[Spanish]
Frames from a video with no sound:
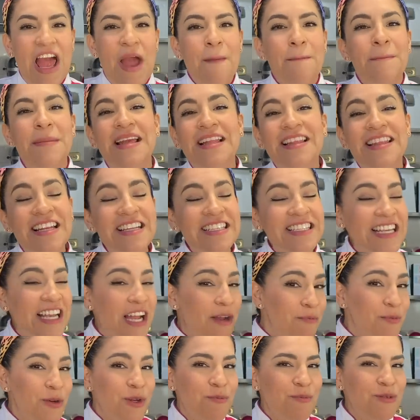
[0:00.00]
Mientras
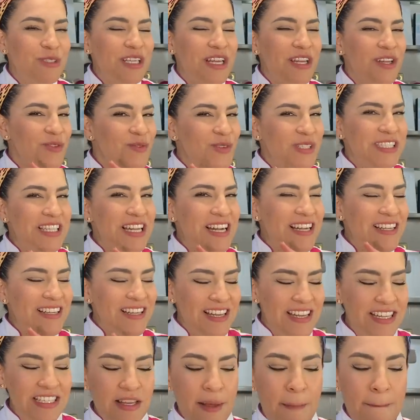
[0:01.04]
dejamos reposar nuestra
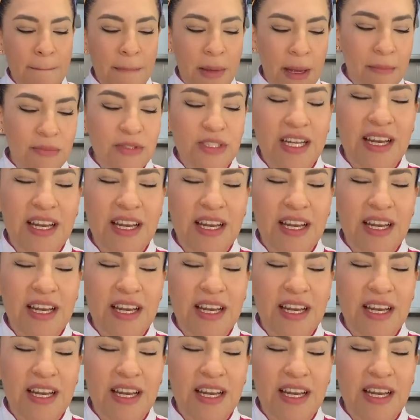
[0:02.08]
ganache, vamos a